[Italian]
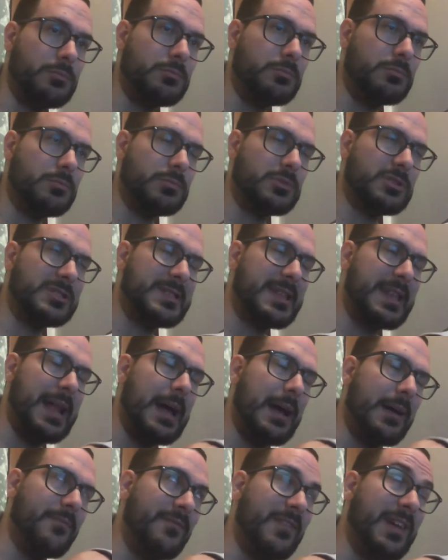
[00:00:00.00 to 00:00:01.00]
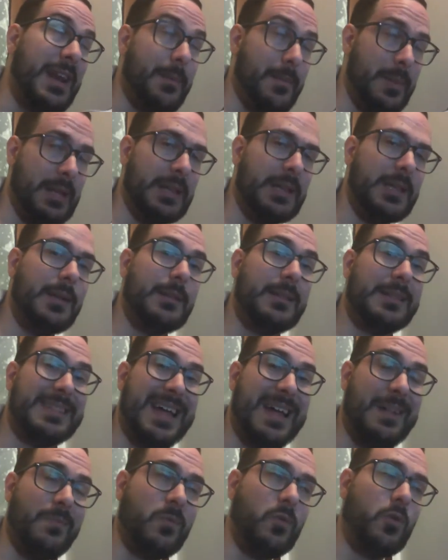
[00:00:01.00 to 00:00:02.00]
sta veramente
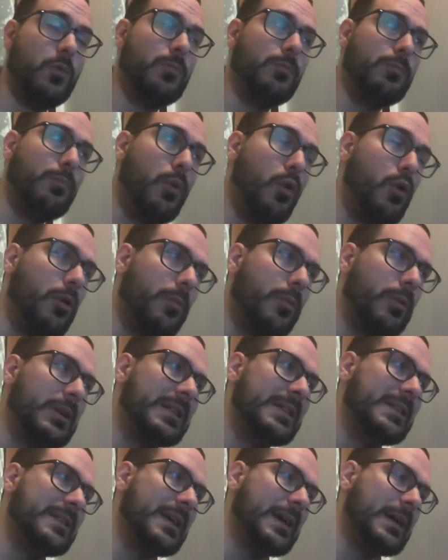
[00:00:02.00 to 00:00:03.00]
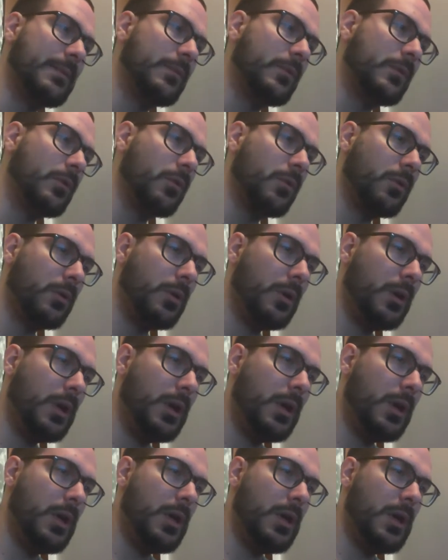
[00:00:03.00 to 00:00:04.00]
tanto monopolizzando
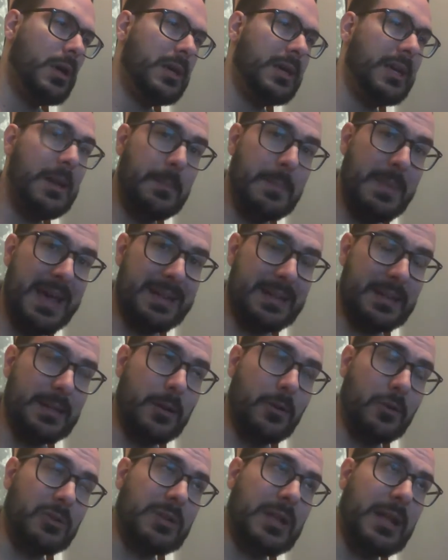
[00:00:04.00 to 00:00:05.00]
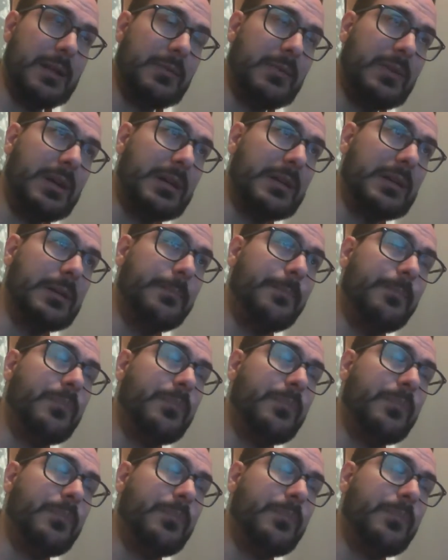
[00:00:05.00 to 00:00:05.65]
il meta dello standard.